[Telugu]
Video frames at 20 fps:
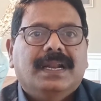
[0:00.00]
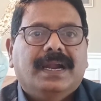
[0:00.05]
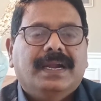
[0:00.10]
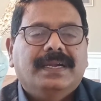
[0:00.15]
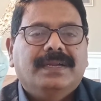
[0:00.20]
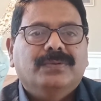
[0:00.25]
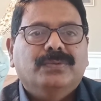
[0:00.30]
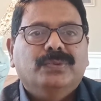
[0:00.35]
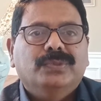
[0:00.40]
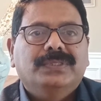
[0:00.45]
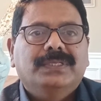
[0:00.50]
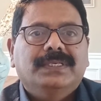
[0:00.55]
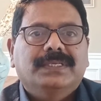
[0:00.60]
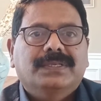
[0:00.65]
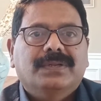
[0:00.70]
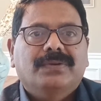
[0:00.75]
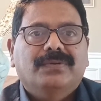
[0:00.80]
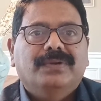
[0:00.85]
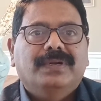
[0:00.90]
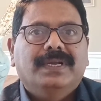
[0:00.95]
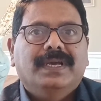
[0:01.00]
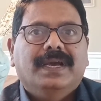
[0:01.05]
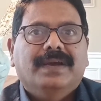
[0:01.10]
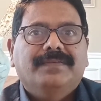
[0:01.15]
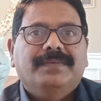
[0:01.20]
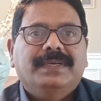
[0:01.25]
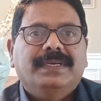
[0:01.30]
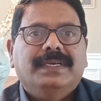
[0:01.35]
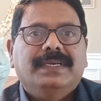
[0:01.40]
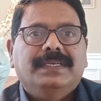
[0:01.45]
లాంటి ఊసిస్లు ఉంటే
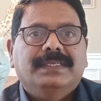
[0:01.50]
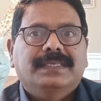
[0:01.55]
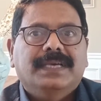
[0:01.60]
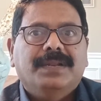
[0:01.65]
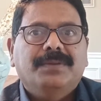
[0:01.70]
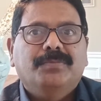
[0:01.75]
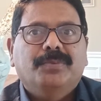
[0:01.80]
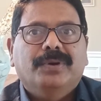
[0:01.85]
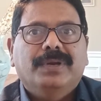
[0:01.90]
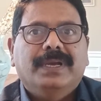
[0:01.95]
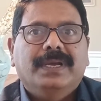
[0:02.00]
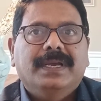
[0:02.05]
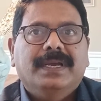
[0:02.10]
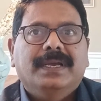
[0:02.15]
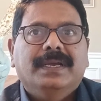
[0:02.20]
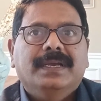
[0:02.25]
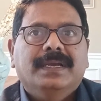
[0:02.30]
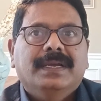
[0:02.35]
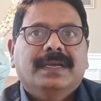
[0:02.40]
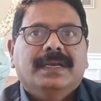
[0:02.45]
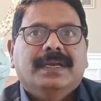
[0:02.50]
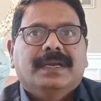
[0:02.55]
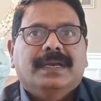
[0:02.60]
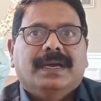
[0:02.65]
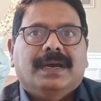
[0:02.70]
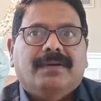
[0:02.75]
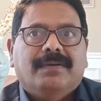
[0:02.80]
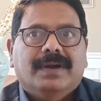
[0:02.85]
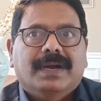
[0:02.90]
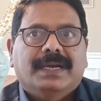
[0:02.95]
అవి చనిపోయే
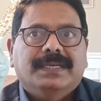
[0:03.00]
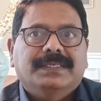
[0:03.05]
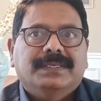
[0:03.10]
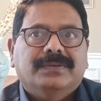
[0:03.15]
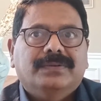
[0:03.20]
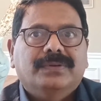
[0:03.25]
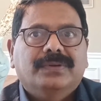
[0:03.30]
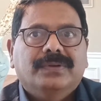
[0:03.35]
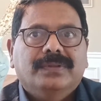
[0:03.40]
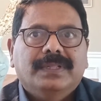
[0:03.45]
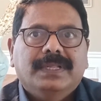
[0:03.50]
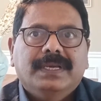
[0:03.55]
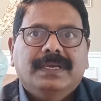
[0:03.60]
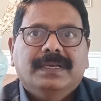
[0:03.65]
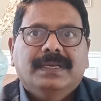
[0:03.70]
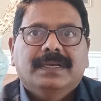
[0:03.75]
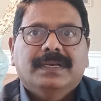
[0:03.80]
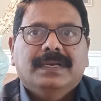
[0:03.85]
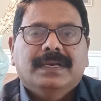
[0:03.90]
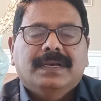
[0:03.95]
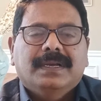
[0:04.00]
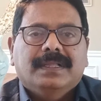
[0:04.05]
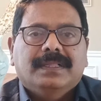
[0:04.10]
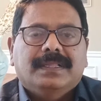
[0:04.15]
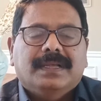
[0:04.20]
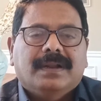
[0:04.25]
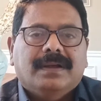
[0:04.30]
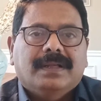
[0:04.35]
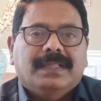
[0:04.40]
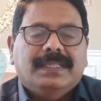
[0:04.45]
అవకాశం ఉంటుంది
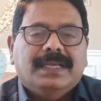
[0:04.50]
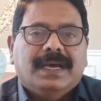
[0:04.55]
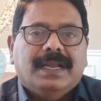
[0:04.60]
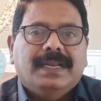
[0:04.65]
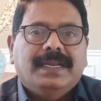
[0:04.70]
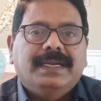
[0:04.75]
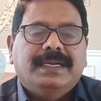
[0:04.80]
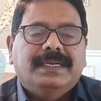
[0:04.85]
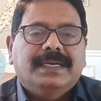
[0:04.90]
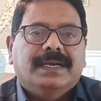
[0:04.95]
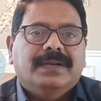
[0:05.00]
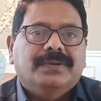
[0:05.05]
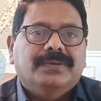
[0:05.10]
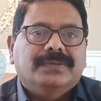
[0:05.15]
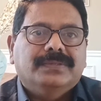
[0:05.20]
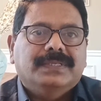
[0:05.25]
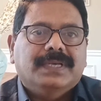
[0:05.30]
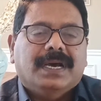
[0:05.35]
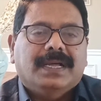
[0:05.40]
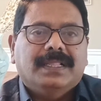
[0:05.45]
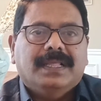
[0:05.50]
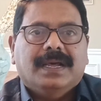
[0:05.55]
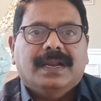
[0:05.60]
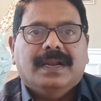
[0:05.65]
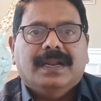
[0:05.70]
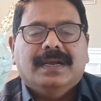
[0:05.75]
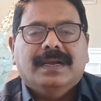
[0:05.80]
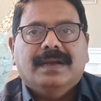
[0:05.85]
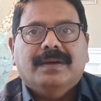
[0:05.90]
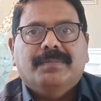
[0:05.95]
తర్వాత లిట్టరు
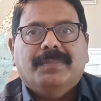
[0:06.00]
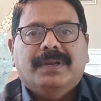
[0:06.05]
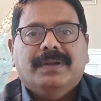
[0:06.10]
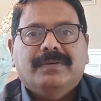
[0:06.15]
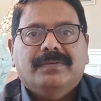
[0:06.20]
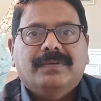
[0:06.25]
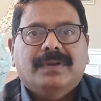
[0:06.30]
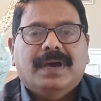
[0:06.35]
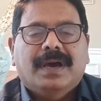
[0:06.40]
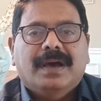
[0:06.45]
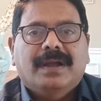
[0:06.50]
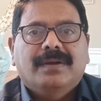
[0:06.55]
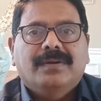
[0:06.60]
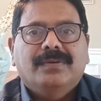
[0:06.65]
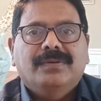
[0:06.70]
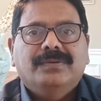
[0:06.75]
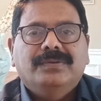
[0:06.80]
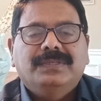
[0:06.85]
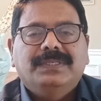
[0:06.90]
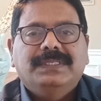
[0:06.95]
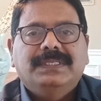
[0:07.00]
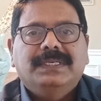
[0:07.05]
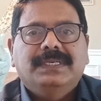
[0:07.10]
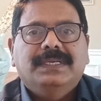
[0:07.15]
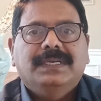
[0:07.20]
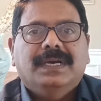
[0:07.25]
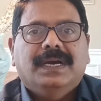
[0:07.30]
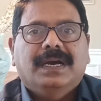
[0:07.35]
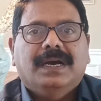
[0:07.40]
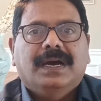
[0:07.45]
సాధారణంగా మనం నాలుగు నుంచి
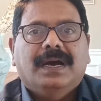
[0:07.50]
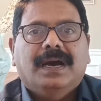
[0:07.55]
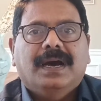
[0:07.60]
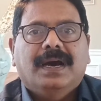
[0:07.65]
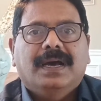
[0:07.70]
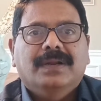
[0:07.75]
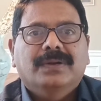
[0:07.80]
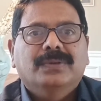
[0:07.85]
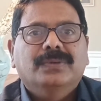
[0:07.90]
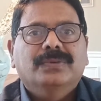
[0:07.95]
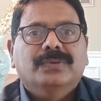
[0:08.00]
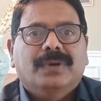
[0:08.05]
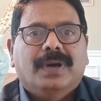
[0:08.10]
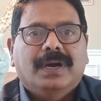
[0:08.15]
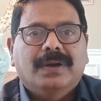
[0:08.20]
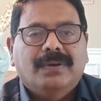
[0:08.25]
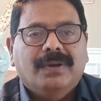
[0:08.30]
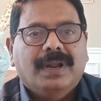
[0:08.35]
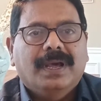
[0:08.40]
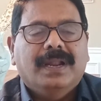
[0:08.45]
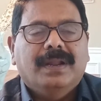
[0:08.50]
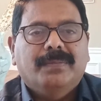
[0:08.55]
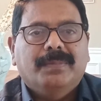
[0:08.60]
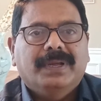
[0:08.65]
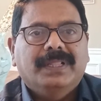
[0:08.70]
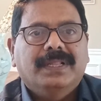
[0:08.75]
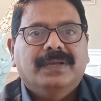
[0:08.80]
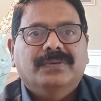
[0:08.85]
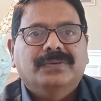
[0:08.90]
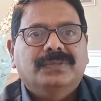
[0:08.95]
ఆరు అంగుళాల
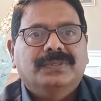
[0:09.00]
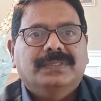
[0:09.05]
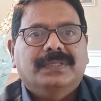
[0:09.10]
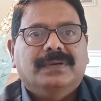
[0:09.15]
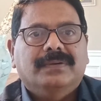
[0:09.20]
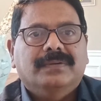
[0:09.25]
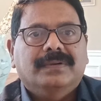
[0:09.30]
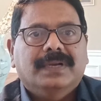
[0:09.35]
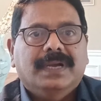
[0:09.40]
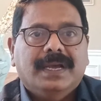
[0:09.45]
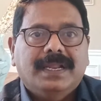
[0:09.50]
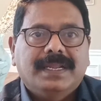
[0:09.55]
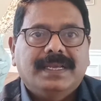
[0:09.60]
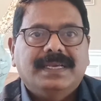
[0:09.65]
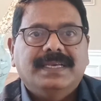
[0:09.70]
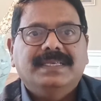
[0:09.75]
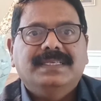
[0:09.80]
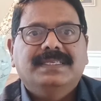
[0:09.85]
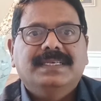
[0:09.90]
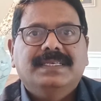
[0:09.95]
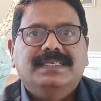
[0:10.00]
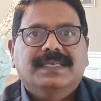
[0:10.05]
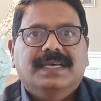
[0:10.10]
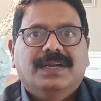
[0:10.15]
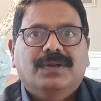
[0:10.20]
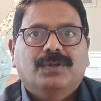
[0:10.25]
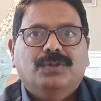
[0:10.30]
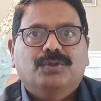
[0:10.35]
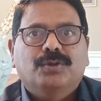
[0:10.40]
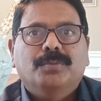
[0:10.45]
మందం ఉంచుతాం కానీ ఈ
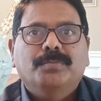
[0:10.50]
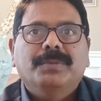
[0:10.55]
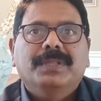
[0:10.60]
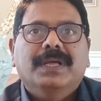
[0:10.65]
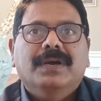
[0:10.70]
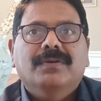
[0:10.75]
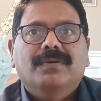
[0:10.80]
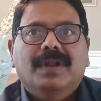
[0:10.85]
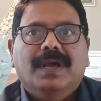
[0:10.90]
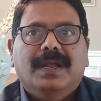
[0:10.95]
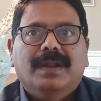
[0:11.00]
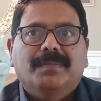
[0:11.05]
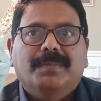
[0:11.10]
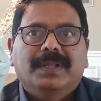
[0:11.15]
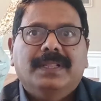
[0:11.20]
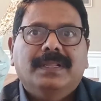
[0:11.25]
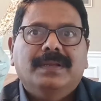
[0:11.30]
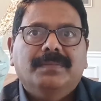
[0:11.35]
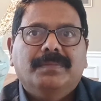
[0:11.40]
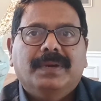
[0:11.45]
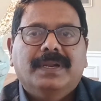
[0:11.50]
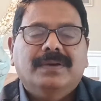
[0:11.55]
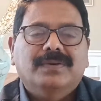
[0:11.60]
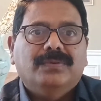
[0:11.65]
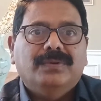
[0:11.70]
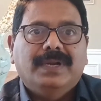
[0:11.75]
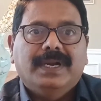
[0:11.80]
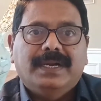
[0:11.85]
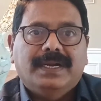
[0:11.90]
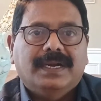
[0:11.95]
సీజన్లో తొమ్మిది అంగుళాల మందం మనం
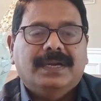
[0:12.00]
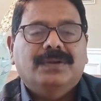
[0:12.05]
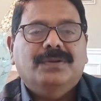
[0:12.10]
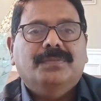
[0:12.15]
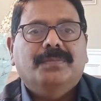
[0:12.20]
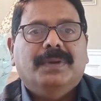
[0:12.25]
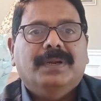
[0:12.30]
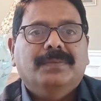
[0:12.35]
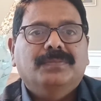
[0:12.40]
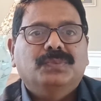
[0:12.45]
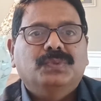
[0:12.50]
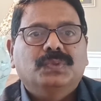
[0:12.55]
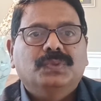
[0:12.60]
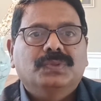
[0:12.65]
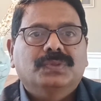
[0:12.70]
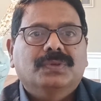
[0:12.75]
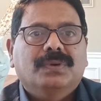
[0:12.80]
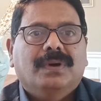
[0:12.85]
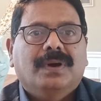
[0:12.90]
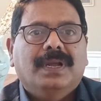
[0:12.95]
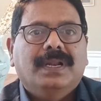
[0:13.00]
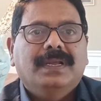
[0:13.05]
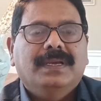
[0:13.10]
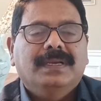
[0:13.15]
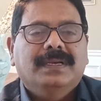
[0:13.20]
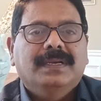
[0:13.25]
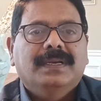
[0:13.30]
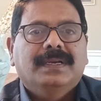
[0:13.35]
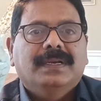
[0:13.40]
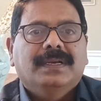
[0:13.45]
ఉండేటట్టు మనం చూసుకోవాలి